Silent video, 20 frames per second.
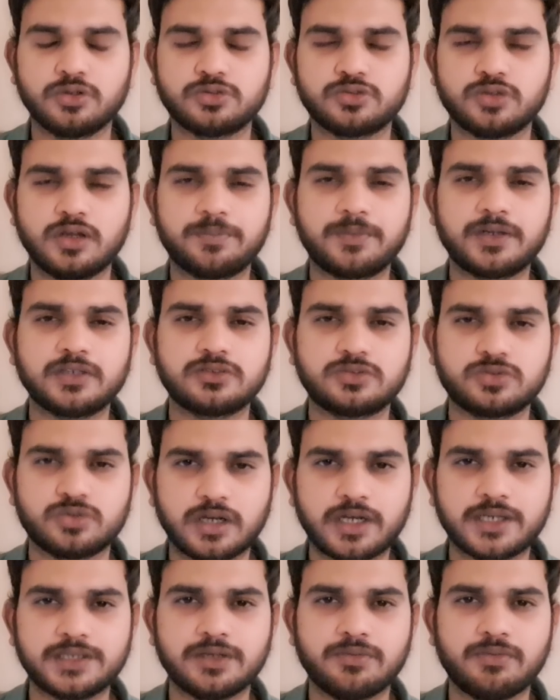दोस्तों आपका
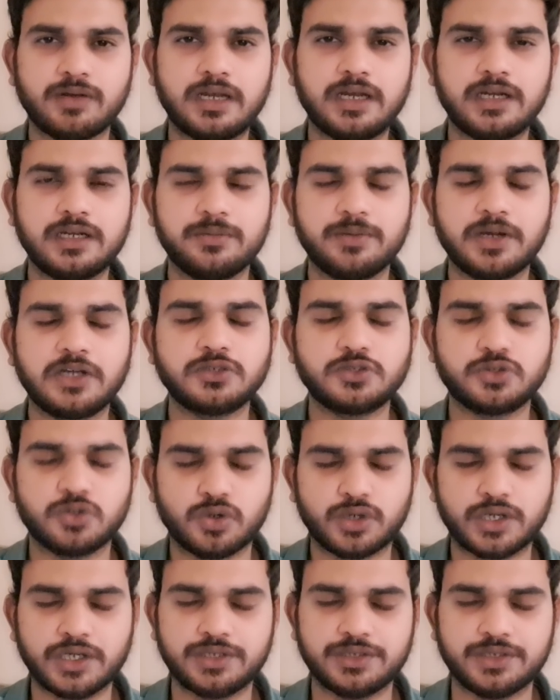स्वागत है वाले डिबेट
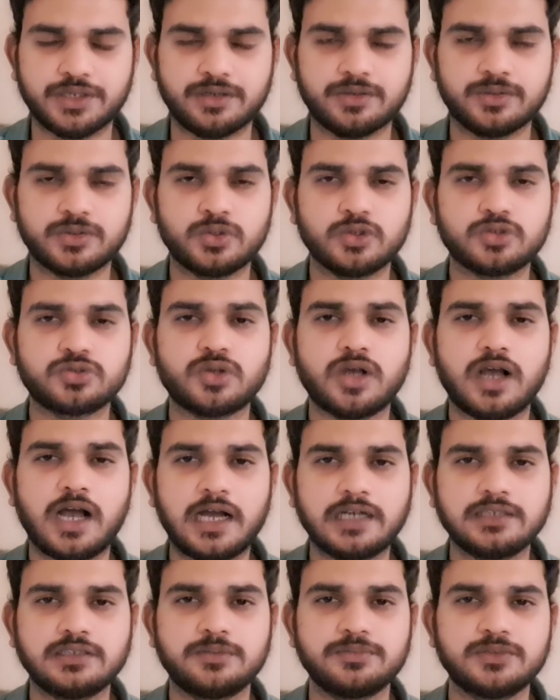शो के अंदर दोस्तों
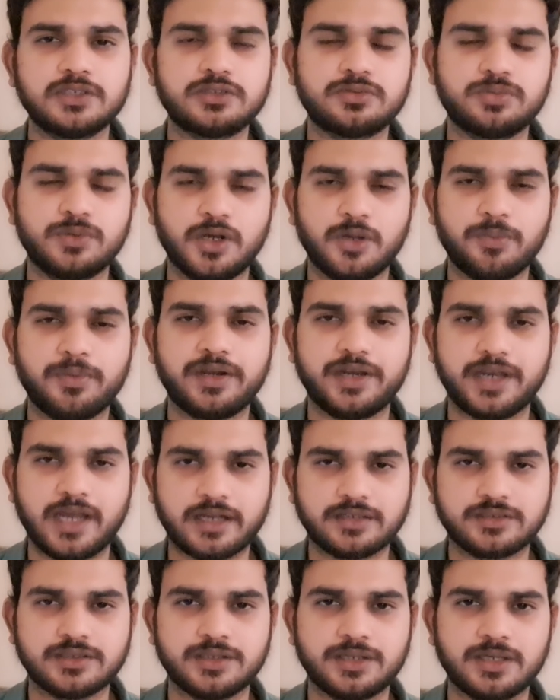आज हम जिस वीडियो पर
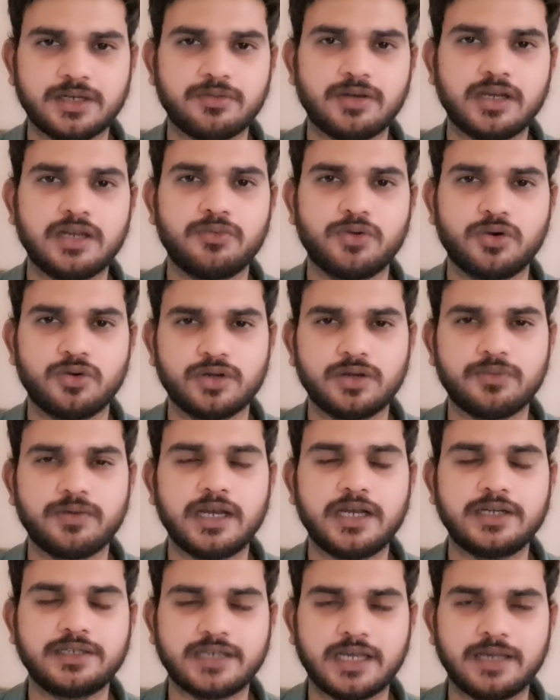रिएक्शन देने वाले वो होने
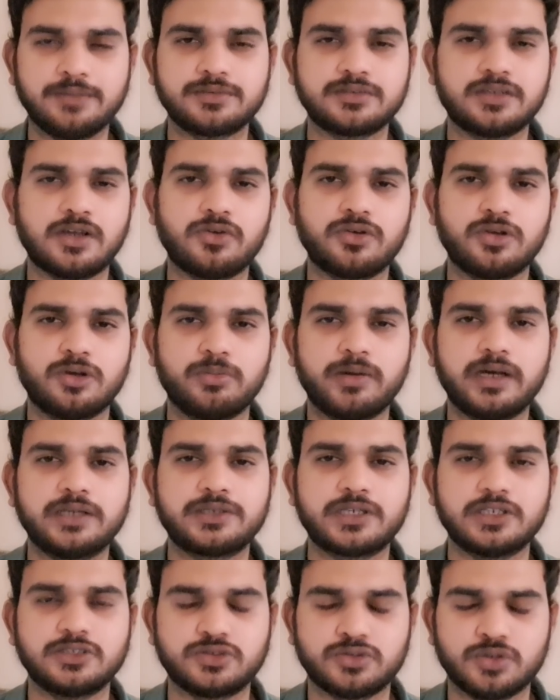वाला है टाइम्स नाउ
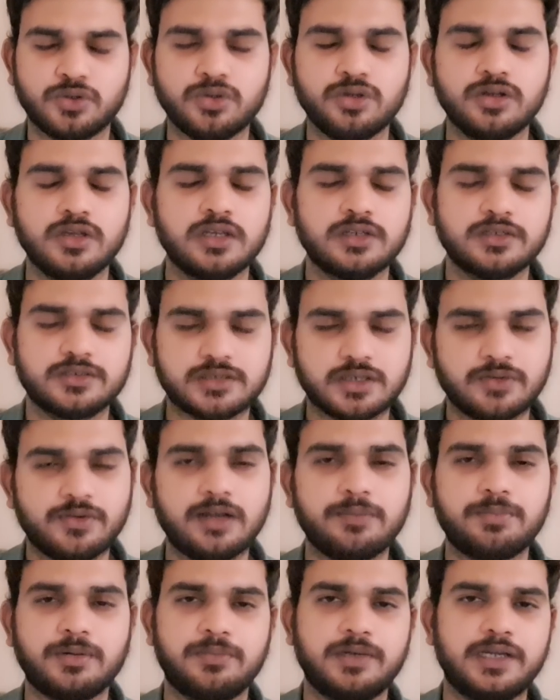नौबाद के शो
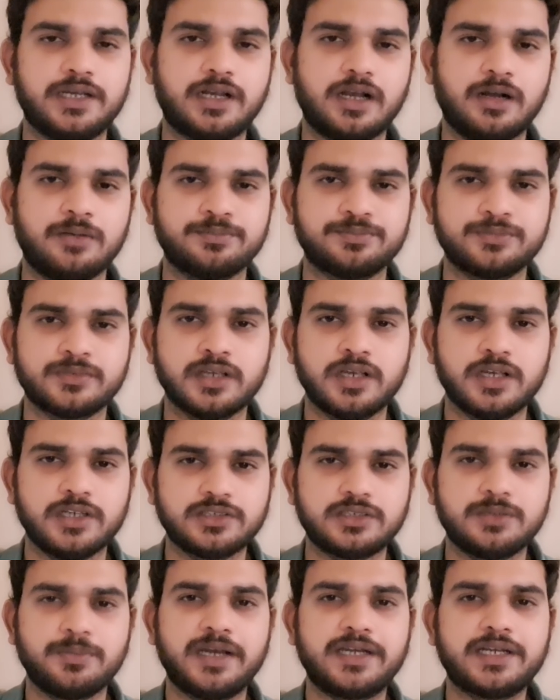सवाल पब्लिक का
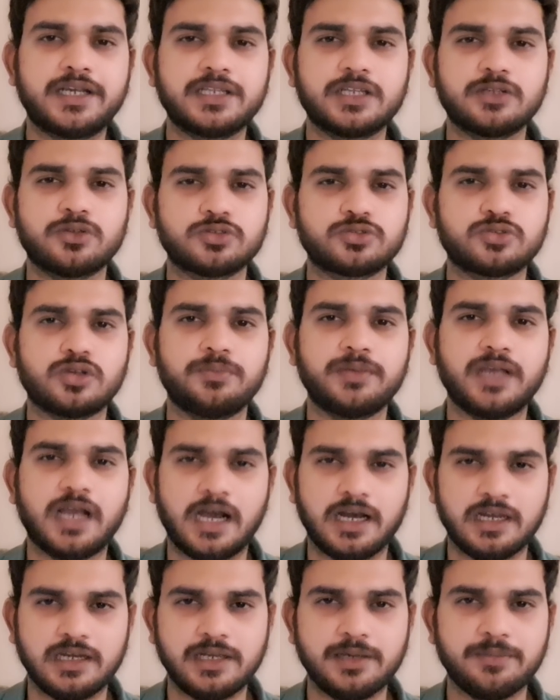इस डिबेट के अंदर दोस्तों अभी
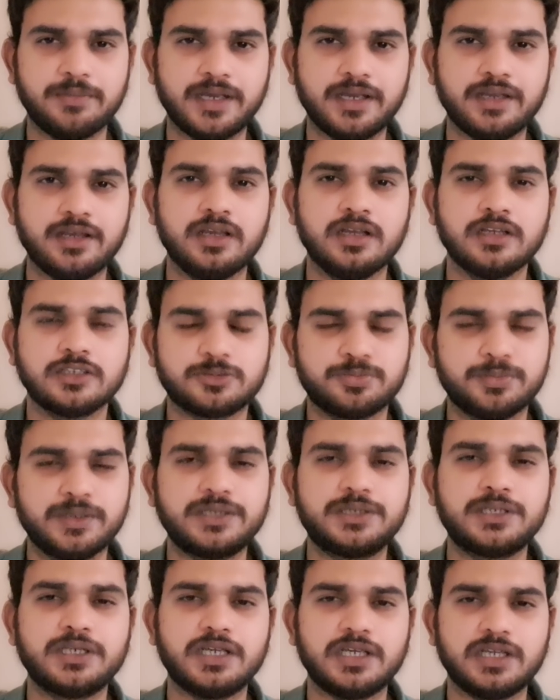हाल ही में
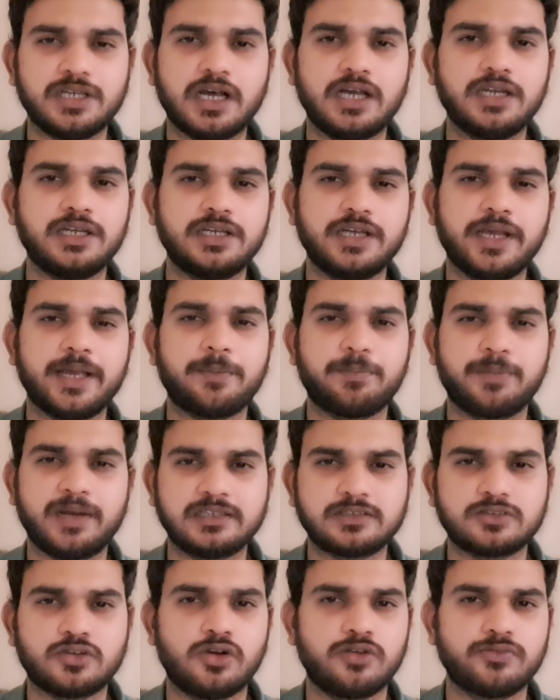स्मृति ईरानी ने एक
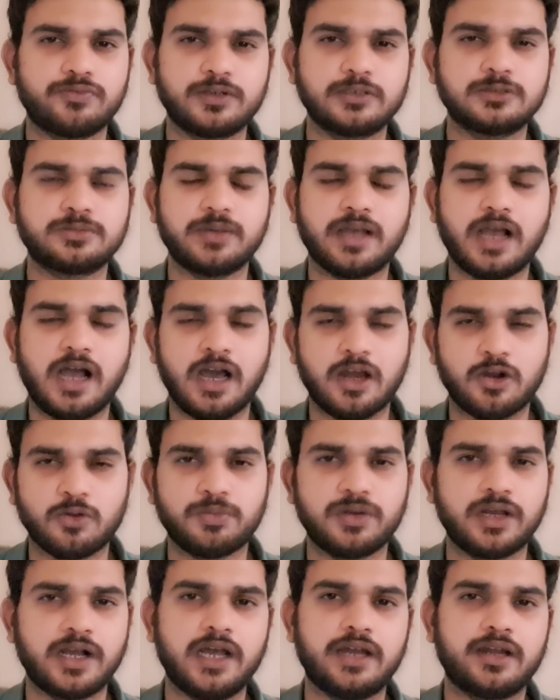प्रेस कॉन्फ्रेंस में
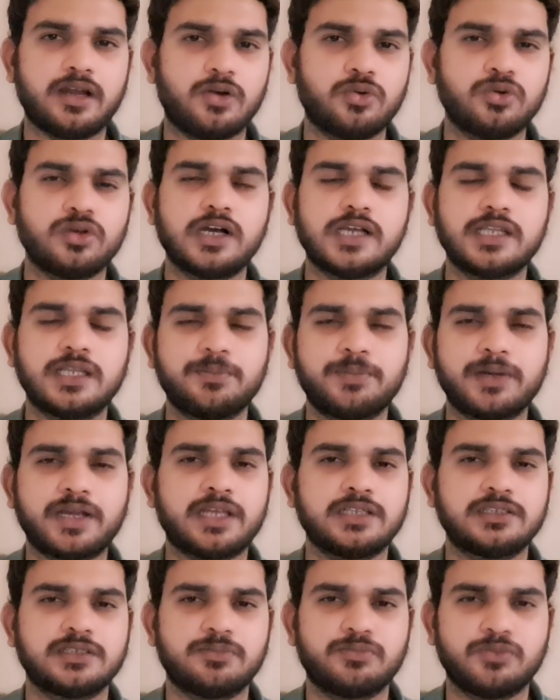आरोप लगाया राहुल गांधी पर
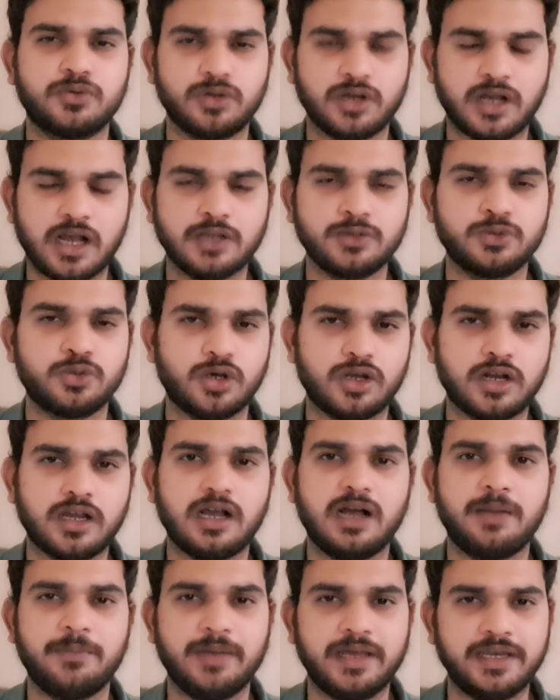कि जब उनका दौरा
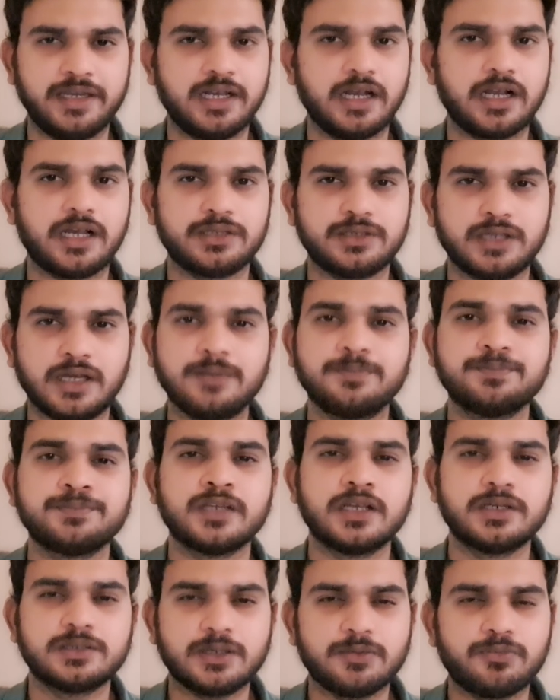अमेरिका का था
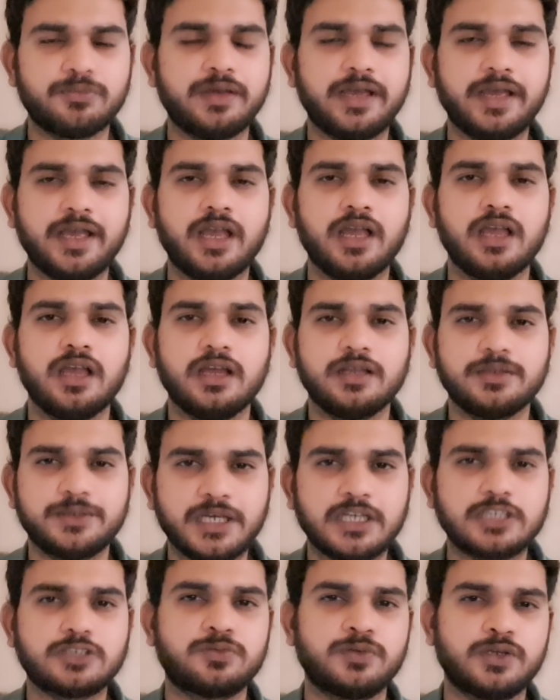तब वह
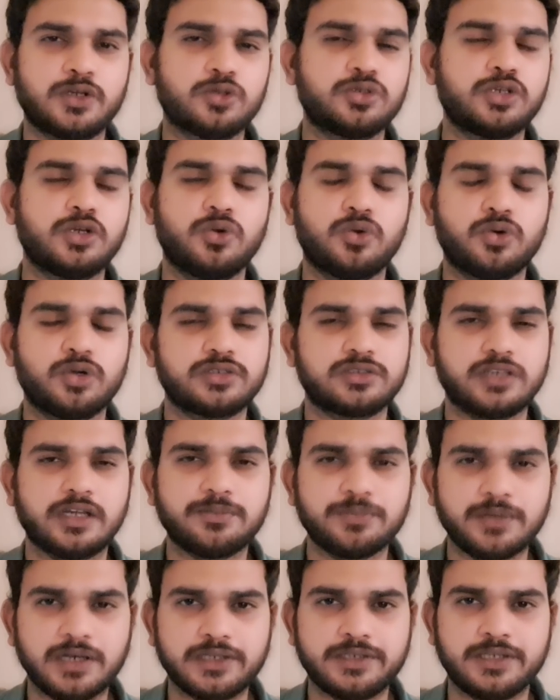देश विरोधी लोगों के
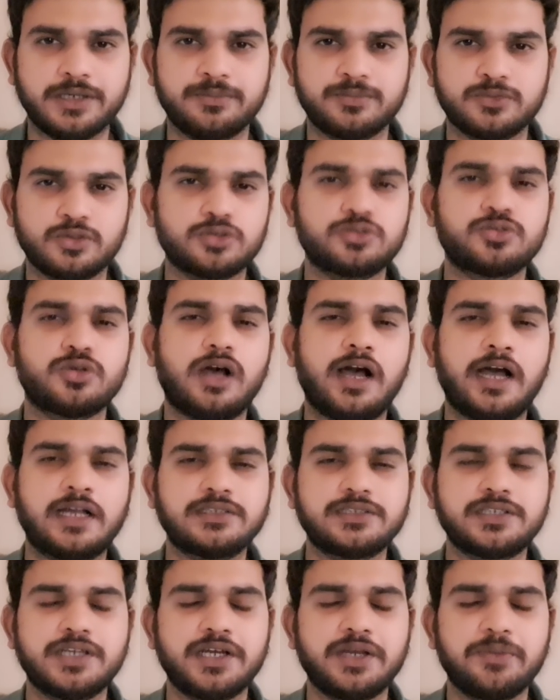साथ मिले थे दोस्तों
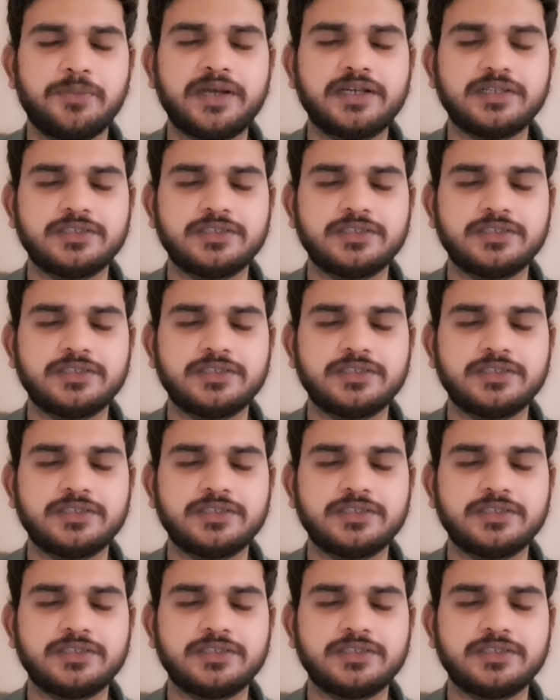आज की डिबेट